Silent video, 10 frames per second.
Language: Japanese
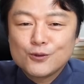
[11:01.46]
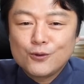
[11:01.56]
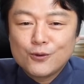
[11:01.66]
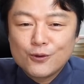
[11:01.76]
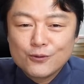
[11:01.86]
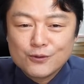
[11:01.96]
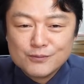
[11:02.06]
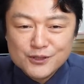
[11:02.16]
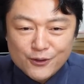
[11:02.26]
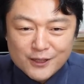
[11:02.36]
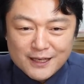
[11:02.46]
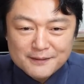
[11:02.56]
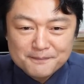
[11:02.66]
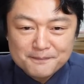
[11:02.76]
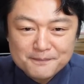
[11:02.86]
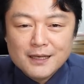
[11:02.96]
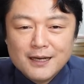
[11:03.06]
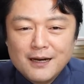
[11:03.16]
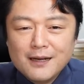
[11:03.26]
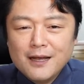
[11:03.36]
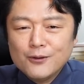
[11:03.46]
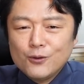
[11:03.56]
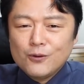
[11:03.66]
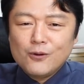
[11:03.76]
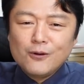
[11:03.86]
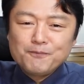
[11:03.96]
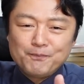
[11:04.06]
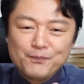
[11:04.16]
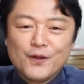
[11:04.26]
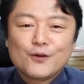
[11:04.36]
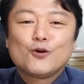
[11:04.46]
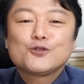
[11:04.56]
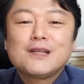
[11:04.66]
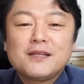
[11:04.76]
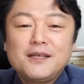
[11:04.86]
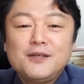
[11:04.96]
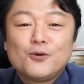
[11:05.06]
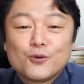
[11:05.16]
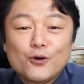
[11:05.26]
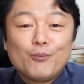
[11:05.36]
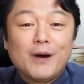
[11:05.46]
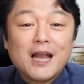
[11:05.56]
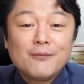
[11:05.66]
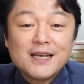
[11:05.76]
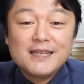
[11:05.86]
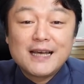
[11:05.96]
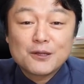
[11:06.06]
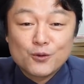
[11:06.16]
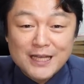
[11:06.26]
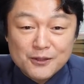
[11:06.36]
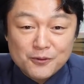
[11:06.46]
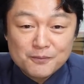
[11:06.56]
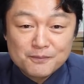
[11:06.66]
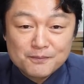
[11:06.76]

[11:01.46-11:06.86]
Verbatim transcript: 道路の無料化、からの子育て費用のばらまきなどなど、